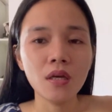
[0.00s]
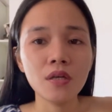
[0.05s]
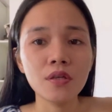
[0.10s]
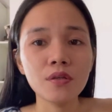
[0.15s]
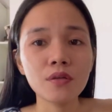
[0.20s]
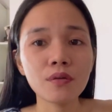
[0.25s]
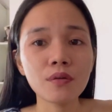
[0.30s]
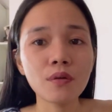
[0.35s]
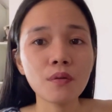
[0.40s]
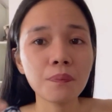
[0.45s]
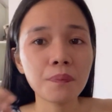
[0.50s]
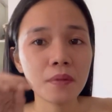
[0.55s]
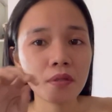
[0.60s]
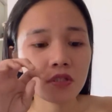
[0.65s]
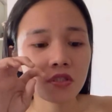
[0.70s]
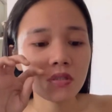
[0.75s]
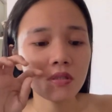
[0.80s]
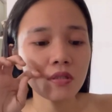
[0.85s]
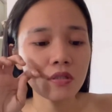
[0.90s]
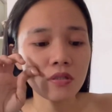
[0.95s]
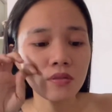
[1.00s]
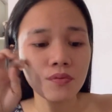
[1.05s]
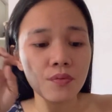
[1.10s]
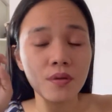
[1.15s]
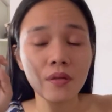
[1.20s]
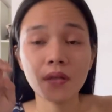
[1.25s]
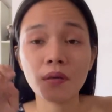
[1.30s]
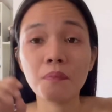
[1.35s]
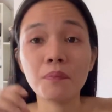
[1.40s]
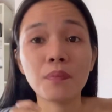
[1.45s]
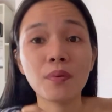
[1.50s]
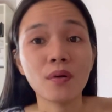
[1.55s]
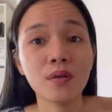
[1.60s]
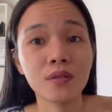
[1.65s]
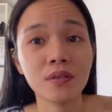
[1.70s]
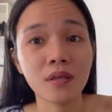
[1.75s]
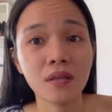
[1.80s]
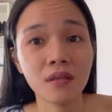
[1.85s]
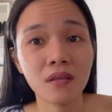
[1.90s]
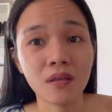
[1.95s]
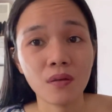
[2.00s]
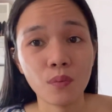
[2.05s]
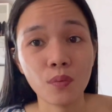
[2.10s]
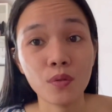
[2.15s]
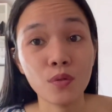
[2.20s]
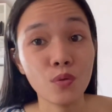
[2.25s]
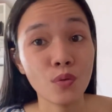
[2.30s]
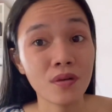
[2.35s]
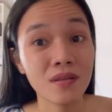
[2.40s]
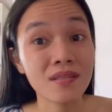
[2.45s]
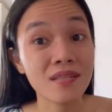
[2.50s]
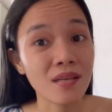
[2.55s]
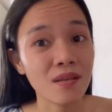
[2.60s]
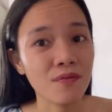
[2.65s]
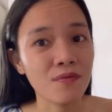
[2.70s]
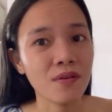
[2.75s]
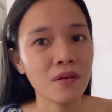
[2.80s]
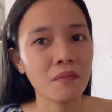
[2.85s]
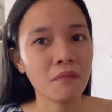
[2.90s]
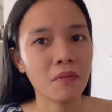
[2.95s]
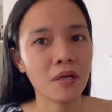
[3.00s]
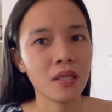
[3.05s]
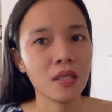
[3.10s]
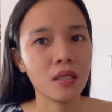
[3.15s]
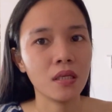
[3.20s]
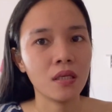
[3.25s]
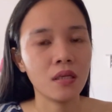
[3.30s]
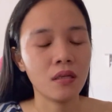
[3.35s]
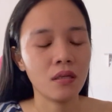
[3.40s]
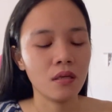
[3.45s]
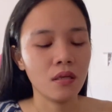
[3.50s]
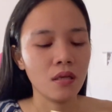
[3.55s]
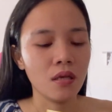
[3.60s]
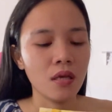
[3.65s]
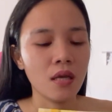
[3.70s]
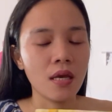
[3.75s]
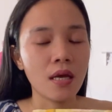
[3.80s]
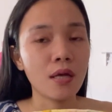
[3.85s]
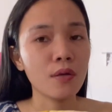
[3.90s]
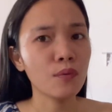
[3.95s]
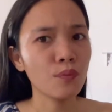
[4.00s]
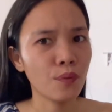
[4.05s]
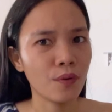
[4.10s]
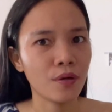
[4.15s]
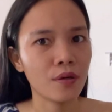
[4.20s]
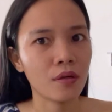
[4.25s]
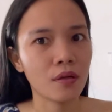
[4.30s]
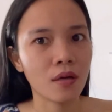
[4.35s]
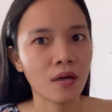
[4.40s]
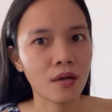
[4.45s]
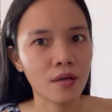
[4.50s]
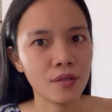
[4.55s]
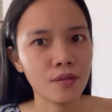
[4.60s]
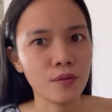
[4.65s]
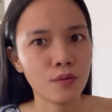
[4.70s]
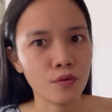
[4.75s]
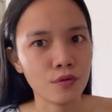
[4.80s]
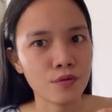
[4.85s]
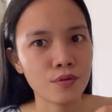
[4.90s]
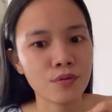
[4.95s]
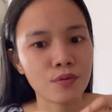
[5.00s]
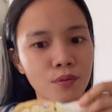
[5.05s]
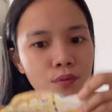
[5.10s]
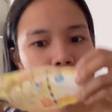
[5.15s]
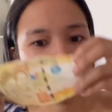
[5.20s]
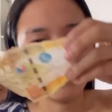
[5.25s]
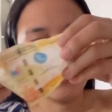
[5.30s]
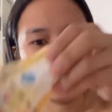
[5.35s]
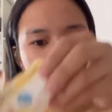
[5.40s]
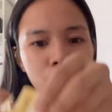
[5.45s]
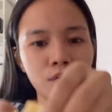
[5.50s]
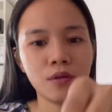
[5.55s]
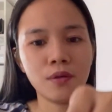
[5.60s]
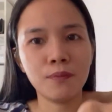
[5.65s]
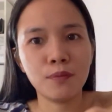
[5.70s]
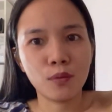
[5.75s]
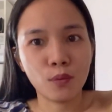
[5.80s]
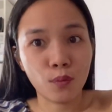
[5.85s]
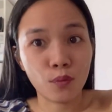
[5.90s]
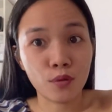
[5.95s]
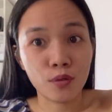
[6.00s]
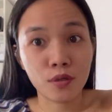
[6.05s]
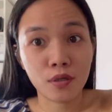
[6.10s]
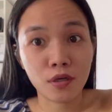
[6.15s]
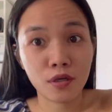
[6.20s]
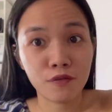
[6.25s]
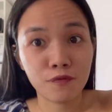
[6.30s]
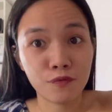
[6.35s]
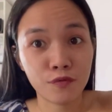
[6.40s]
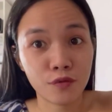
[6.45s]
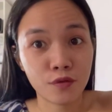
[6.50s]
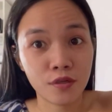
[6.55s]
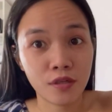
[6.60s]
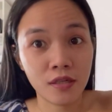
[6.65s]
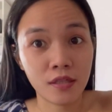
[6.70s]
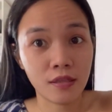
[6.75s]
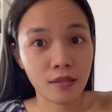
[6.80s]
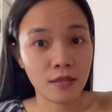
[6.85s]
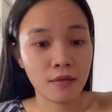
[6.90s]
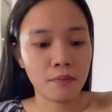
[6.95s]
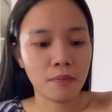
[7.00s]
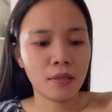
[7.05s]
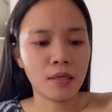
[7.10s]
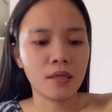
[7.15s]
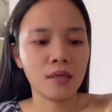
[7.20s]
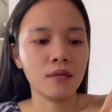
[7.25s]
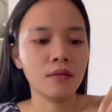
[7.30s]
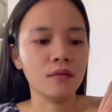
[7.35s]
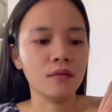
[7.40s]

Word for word: You know, patience is really important eh, when you are saving money. And work hard also. You have to work hard for it, di ba?